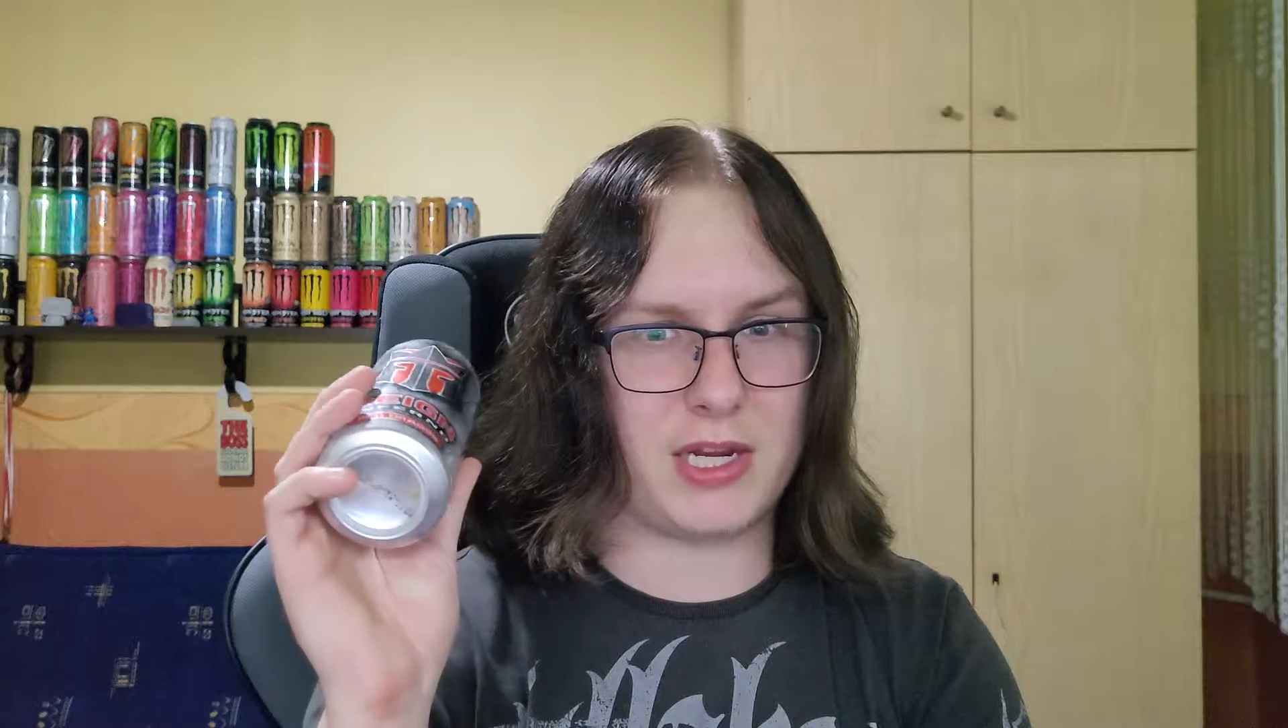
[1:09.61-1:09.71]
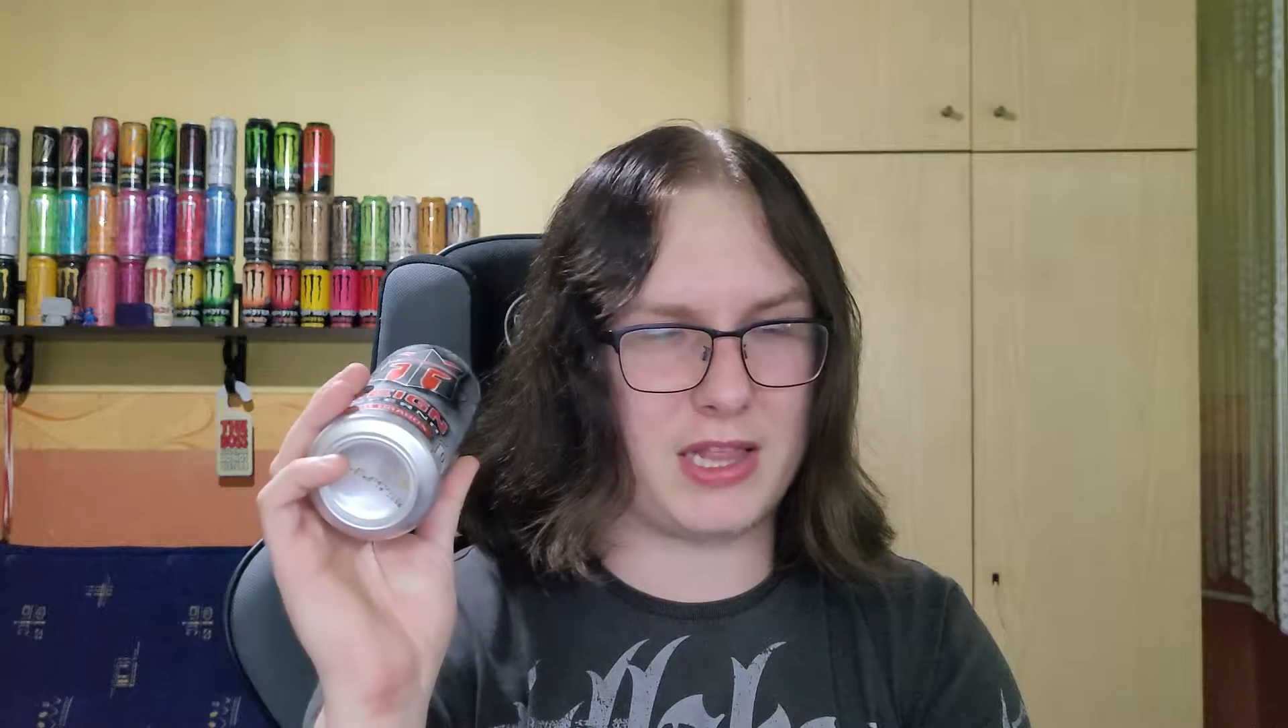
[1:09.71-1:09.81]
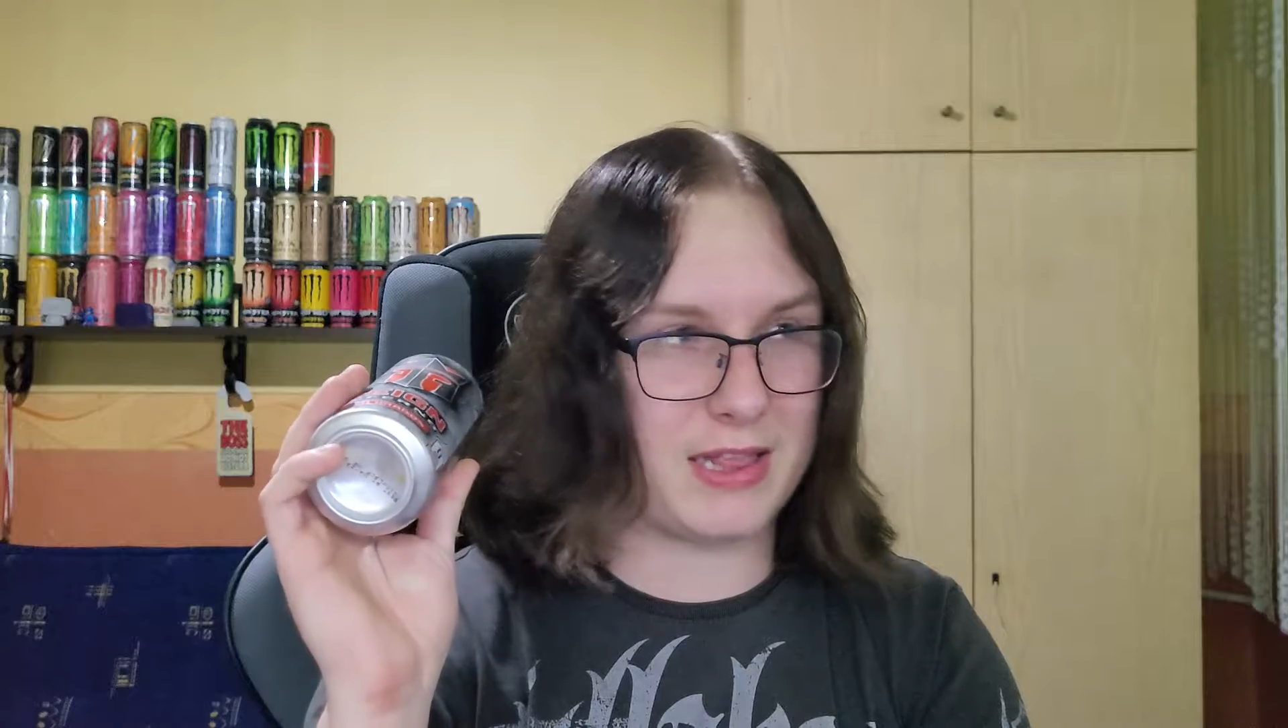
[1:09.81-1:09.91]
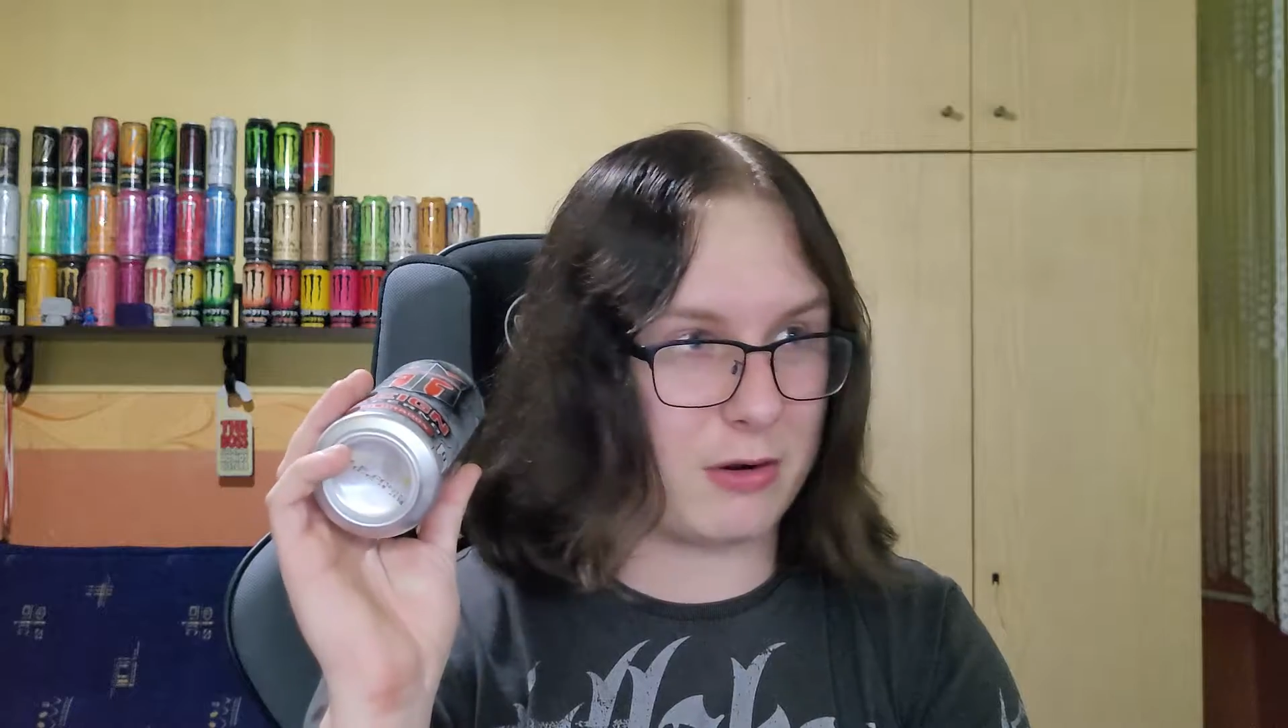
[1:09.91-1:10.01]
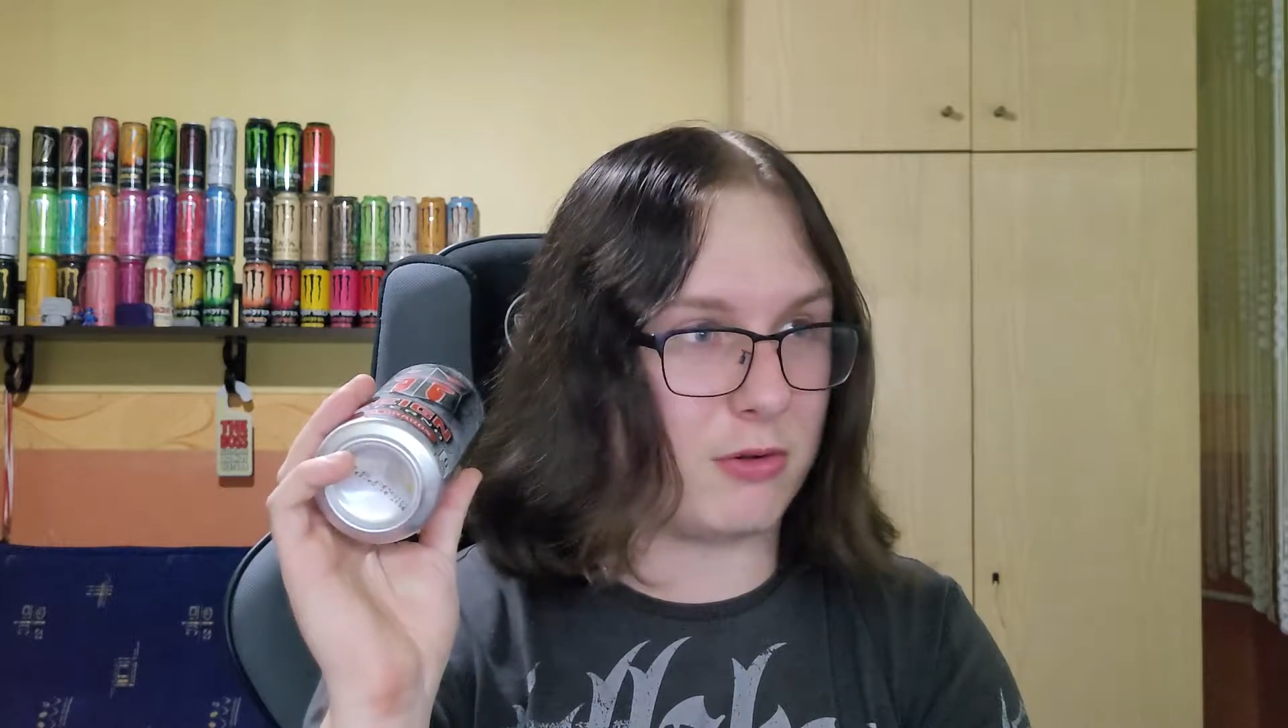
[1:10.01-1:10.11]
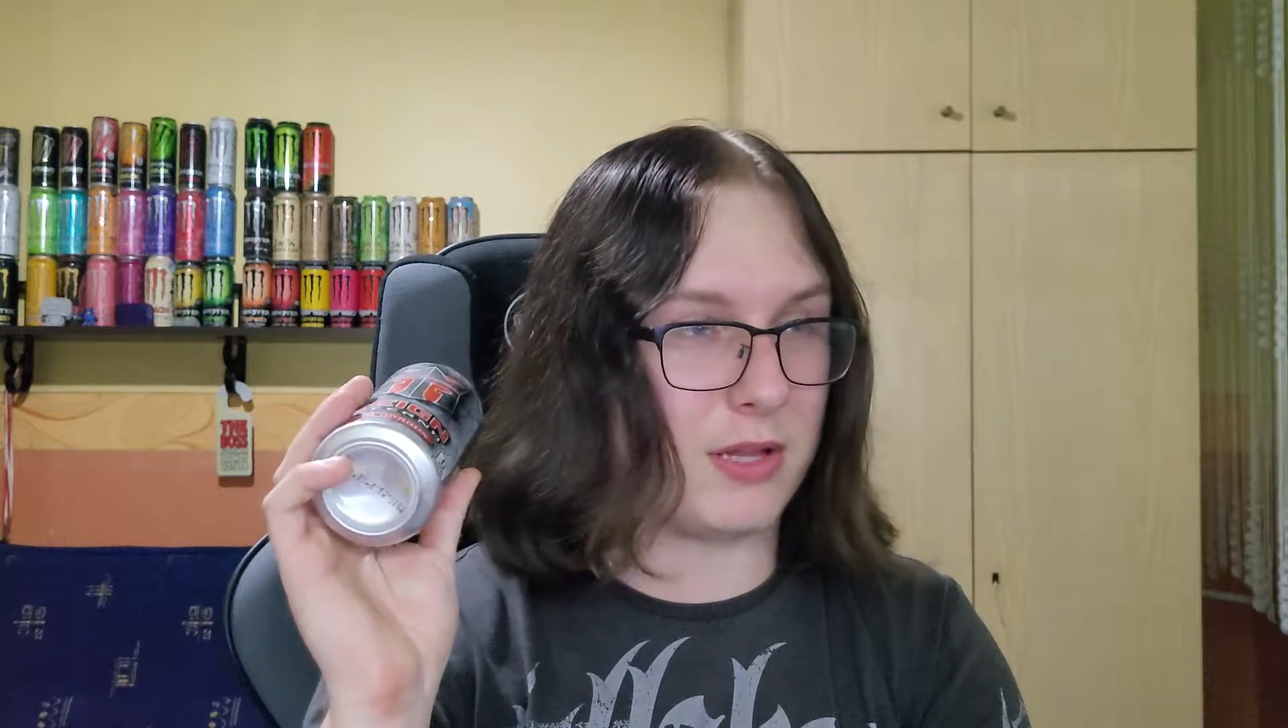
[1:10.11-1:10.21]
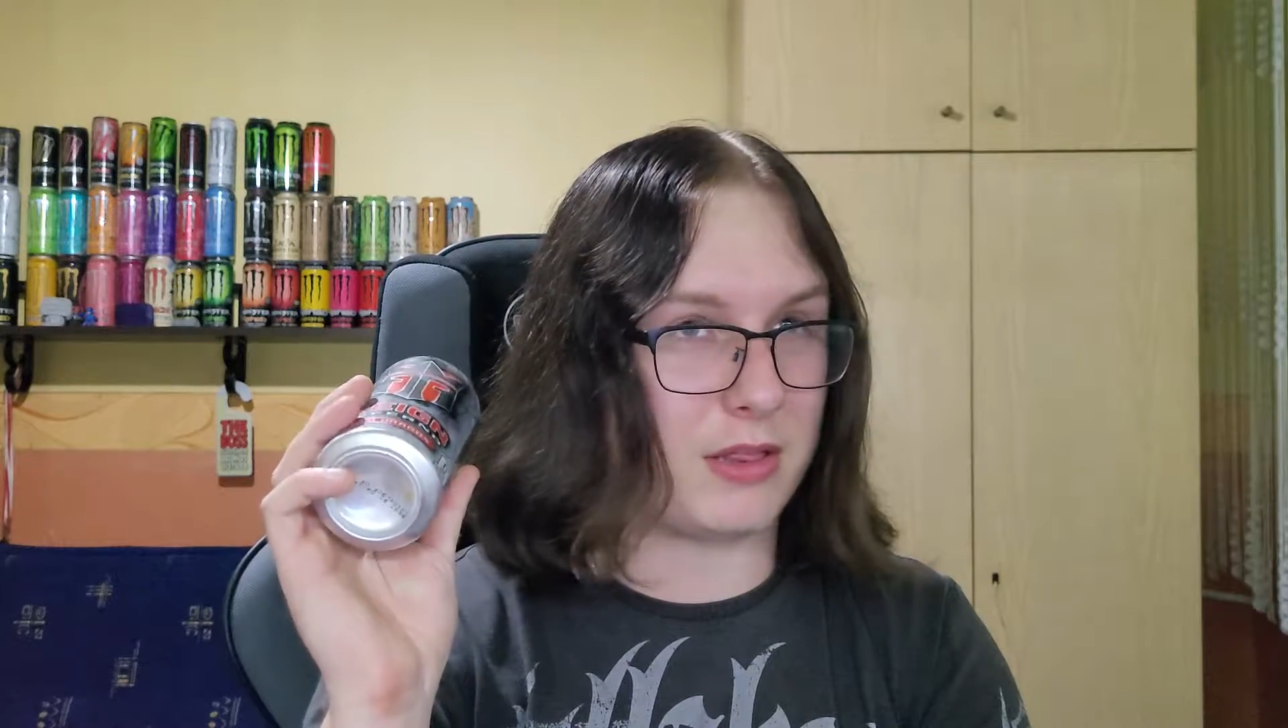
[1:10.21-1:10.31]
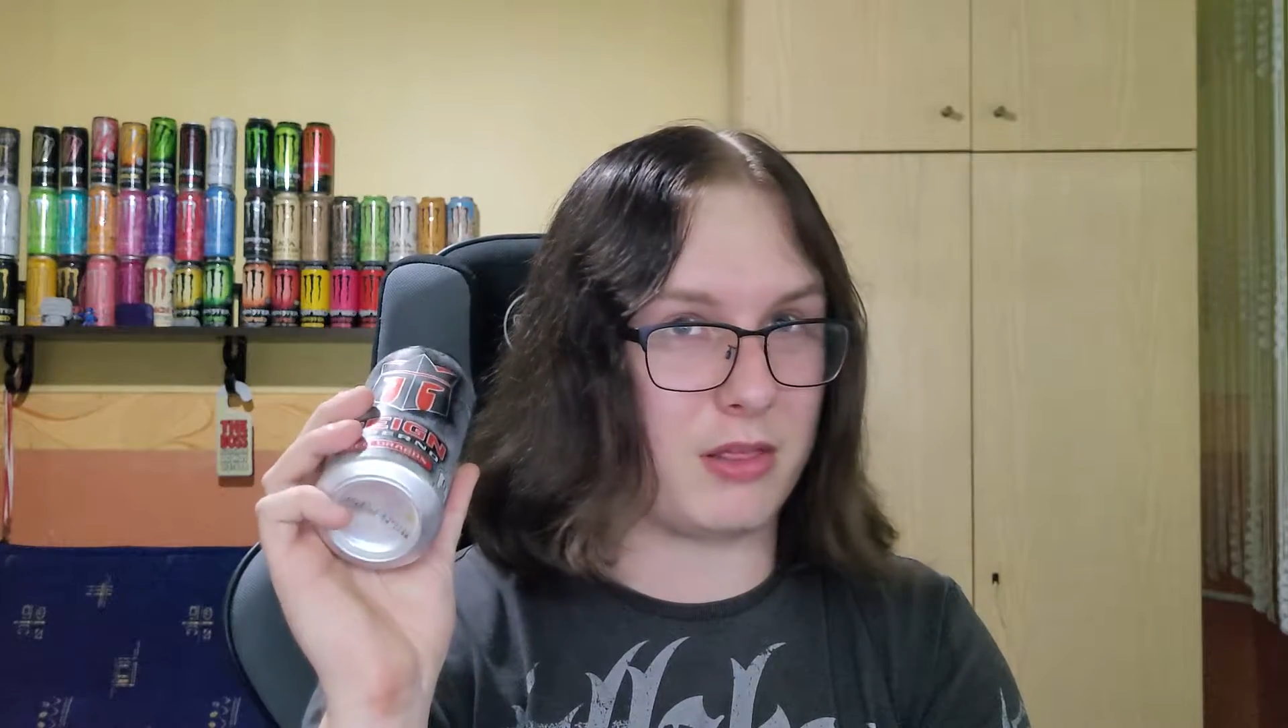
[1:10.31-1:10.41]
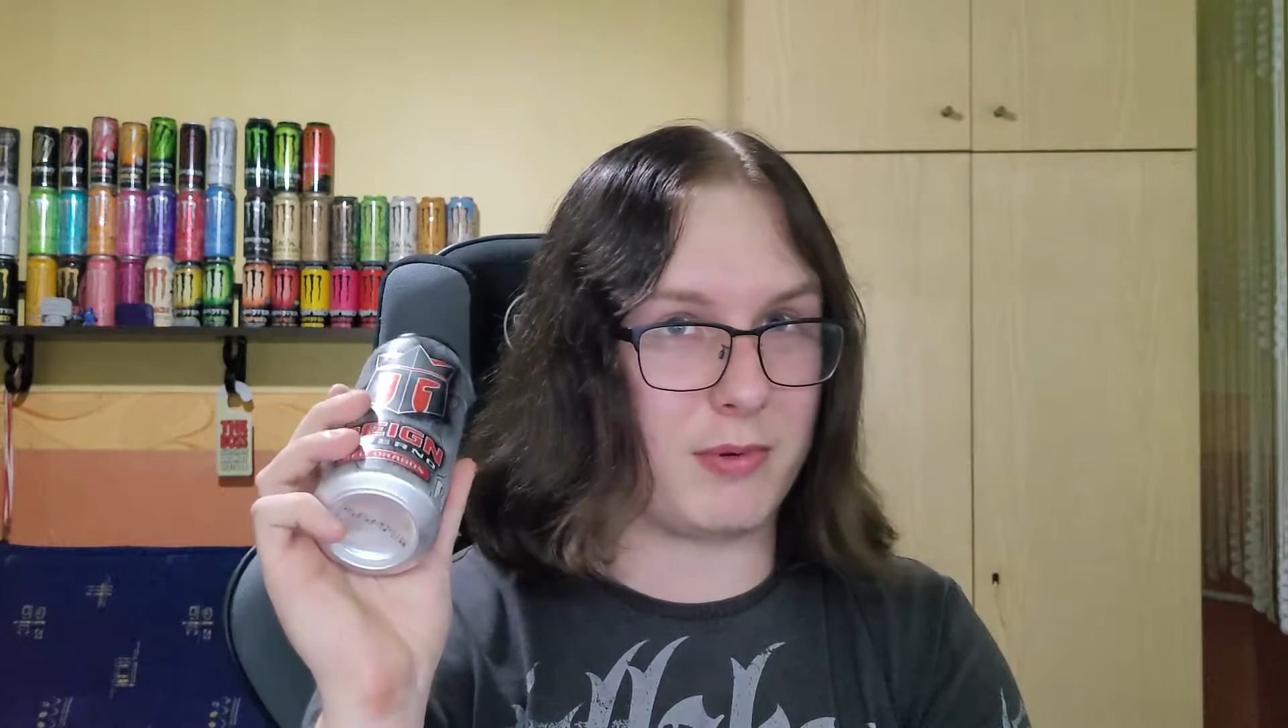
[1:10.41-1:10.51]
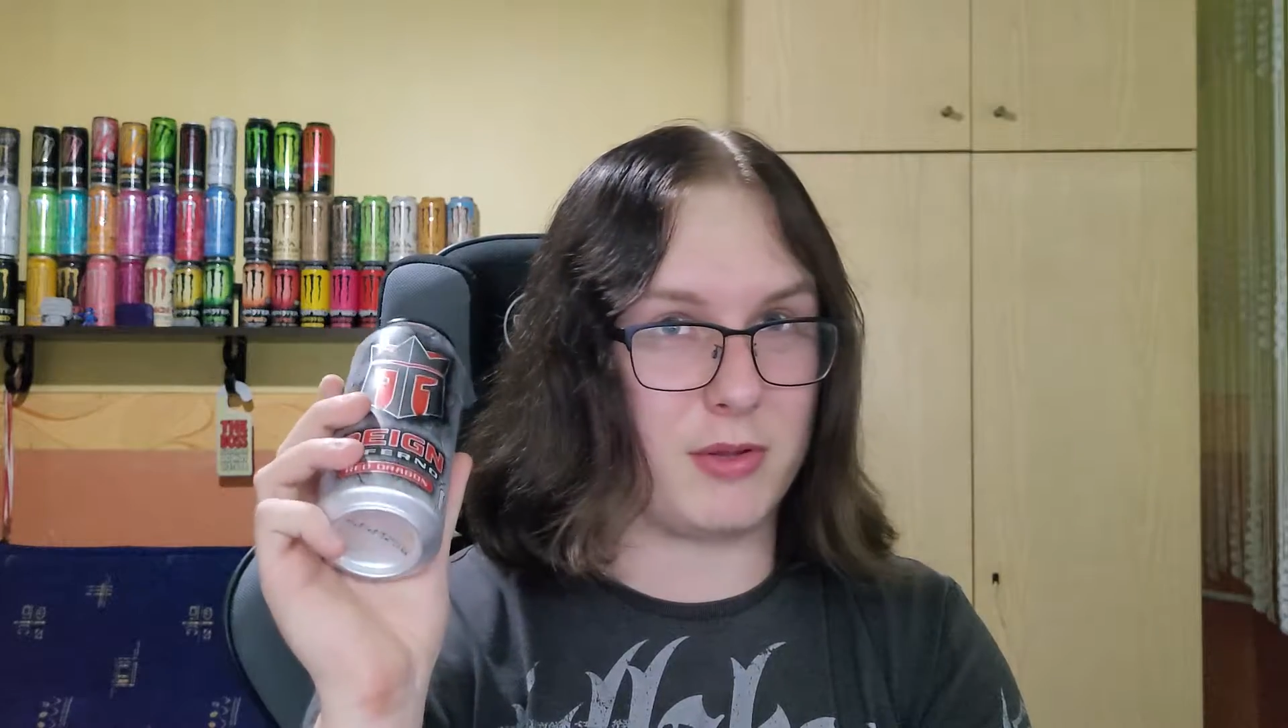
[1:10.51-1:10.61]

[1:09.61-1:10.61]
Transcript: zaglądajcie sobie